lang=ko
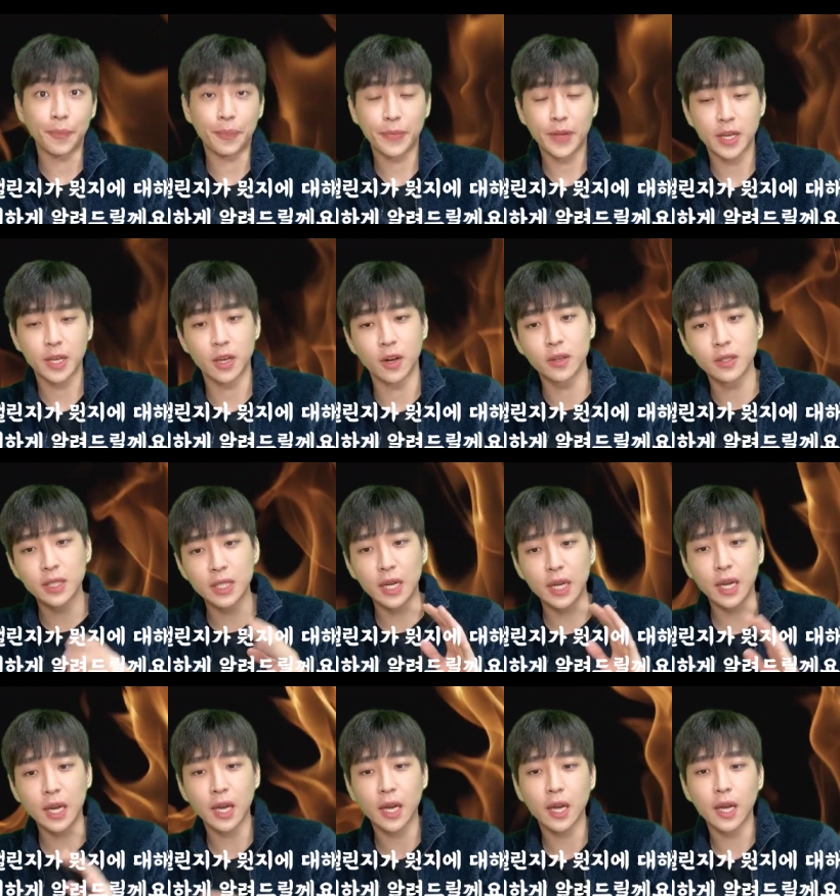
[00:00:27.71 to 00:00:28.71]
그
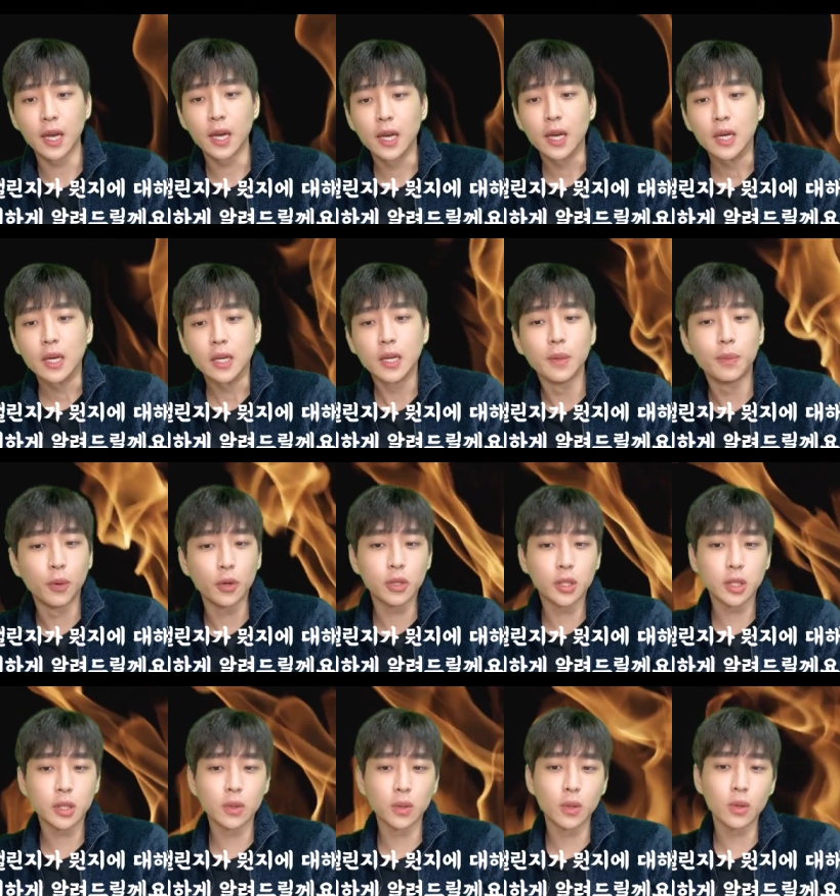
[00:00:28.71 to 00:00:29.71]
영상을
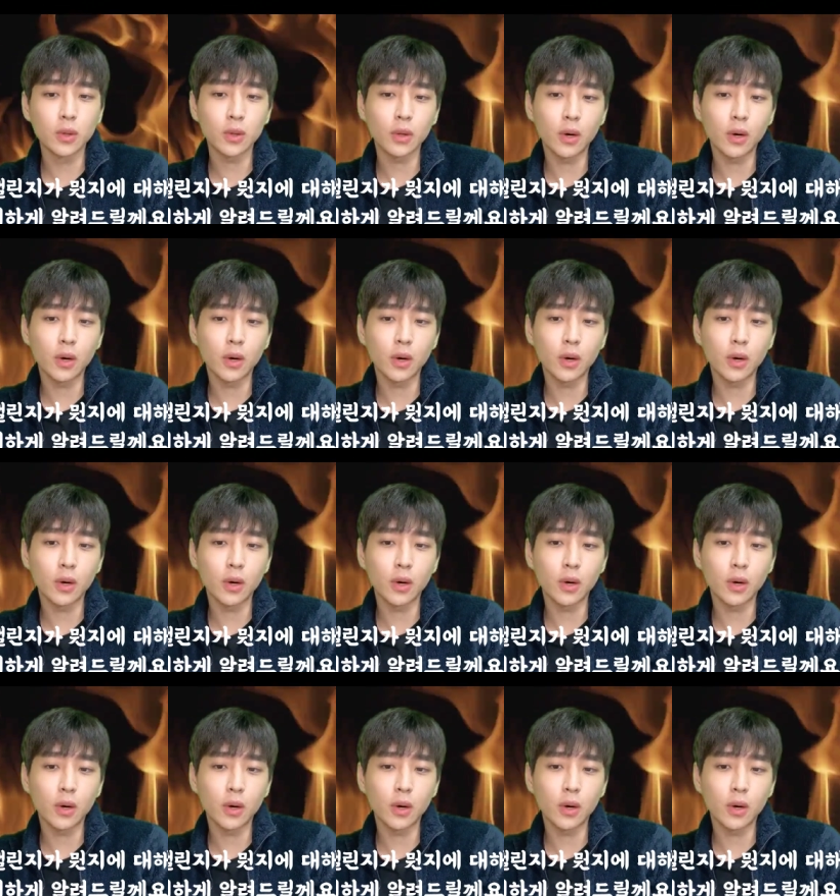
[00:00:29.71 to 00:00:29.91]
보시고 어,